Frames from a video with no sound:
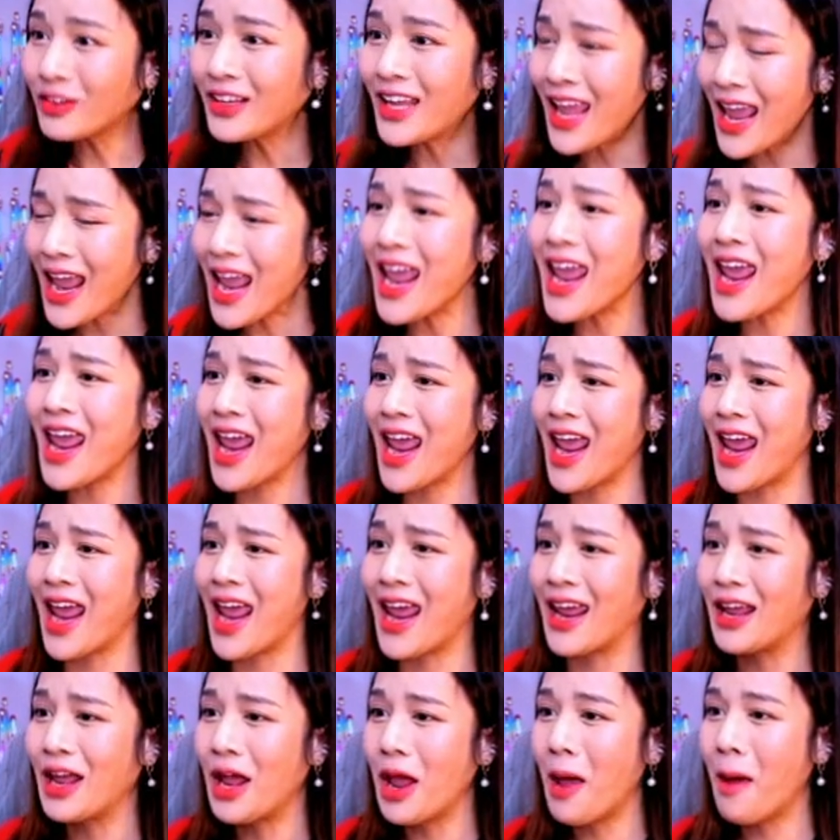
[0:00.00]
เค
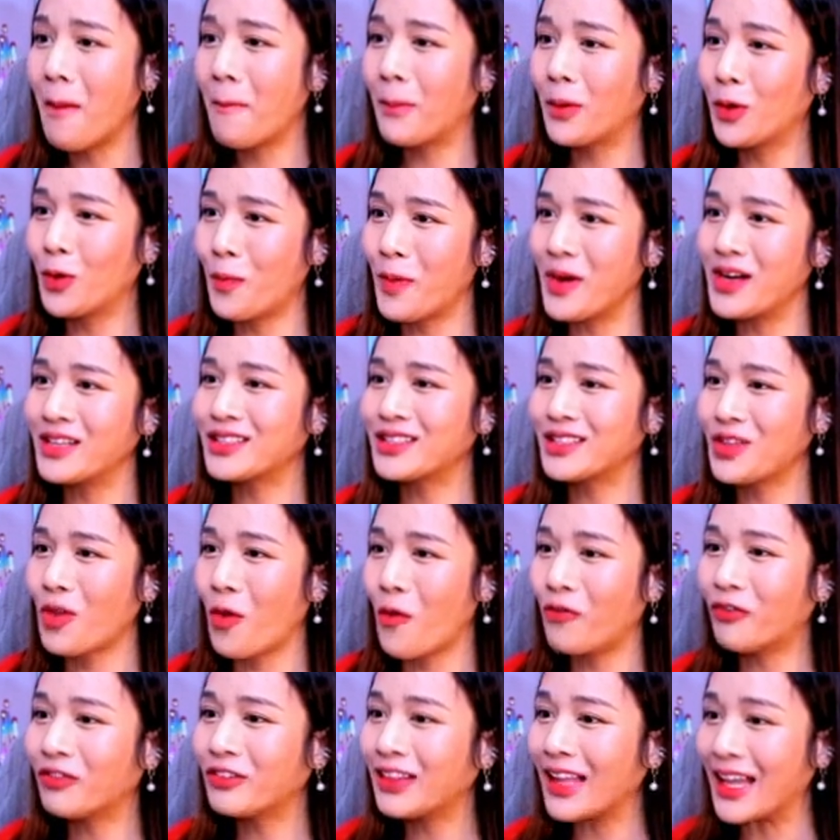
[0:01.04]
มันดูเป็นสโนว์
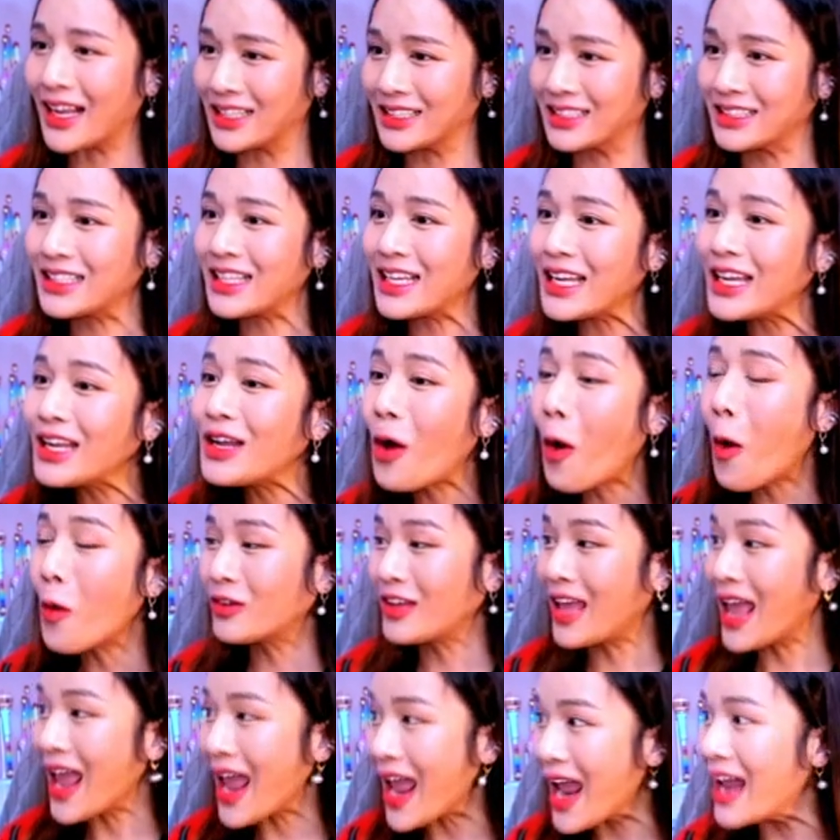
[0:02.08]
เฟลกที่โอเค
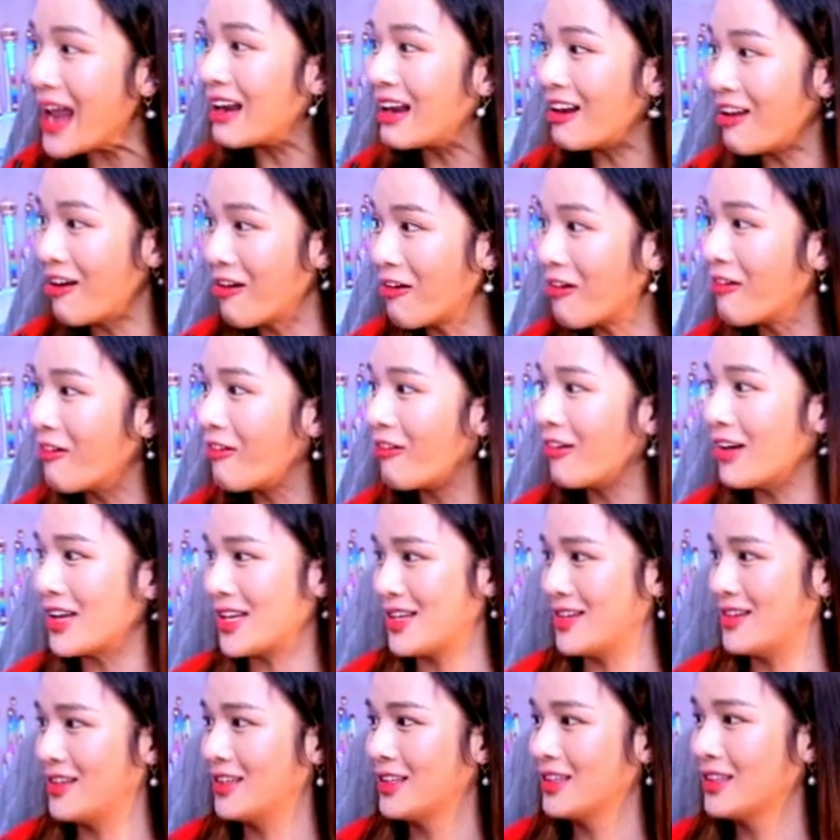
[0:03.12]
เลย
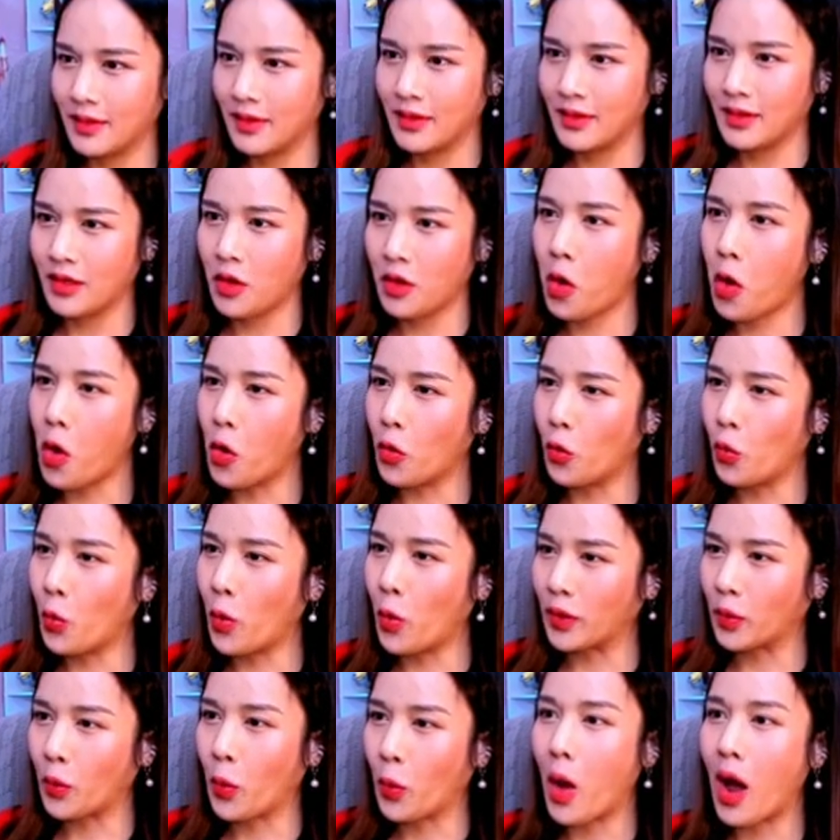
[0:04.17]
ขออวด
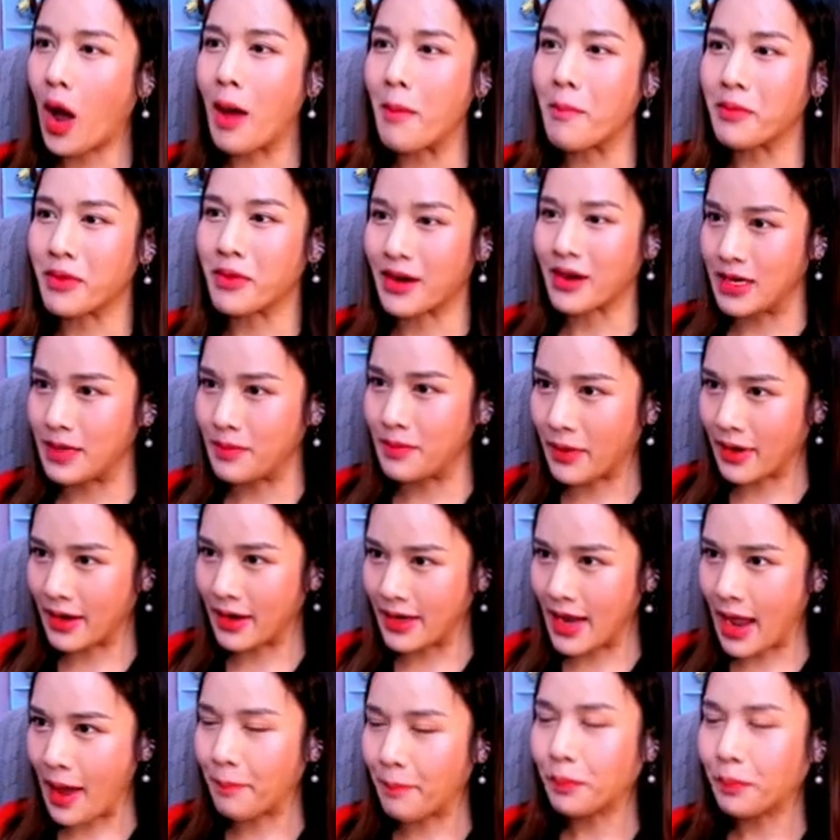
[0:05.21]
ความรีบระ
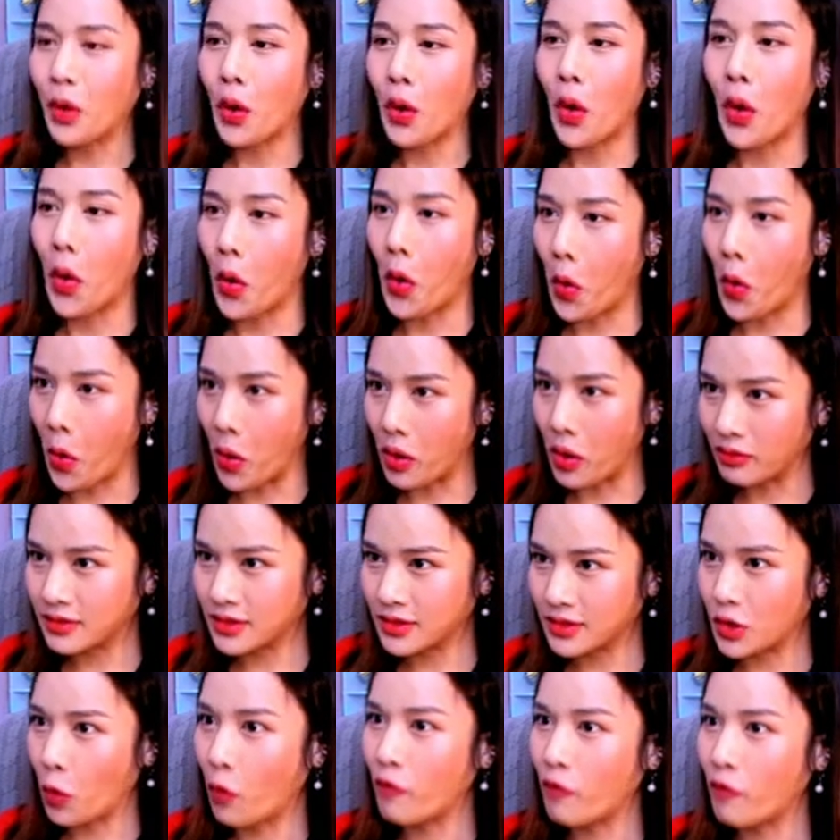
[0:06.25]
ยับของส
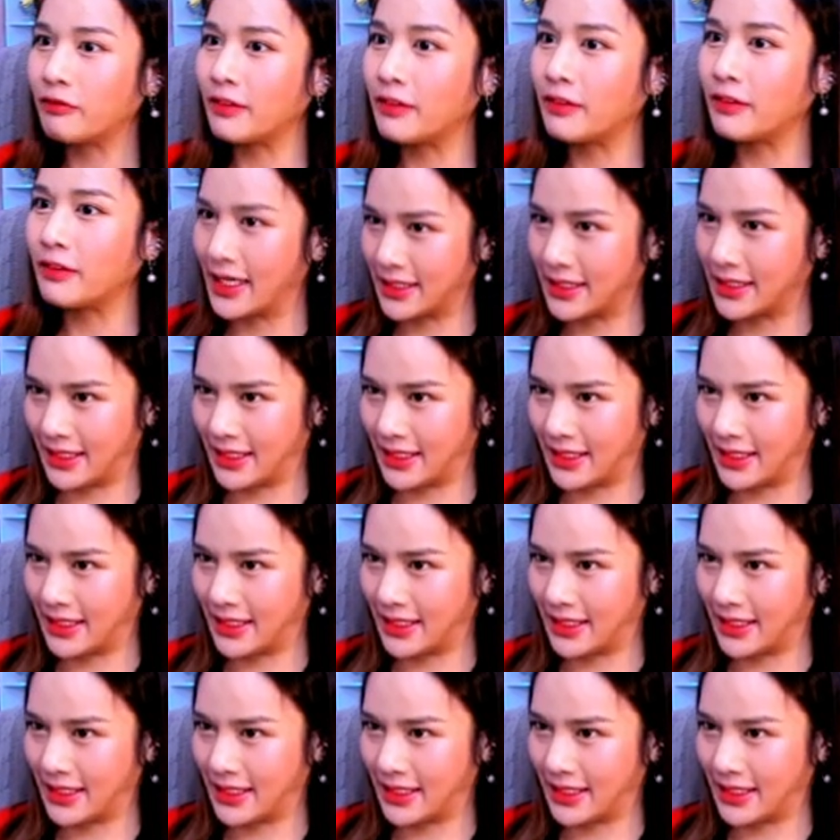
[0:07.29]
โนว์เฟลก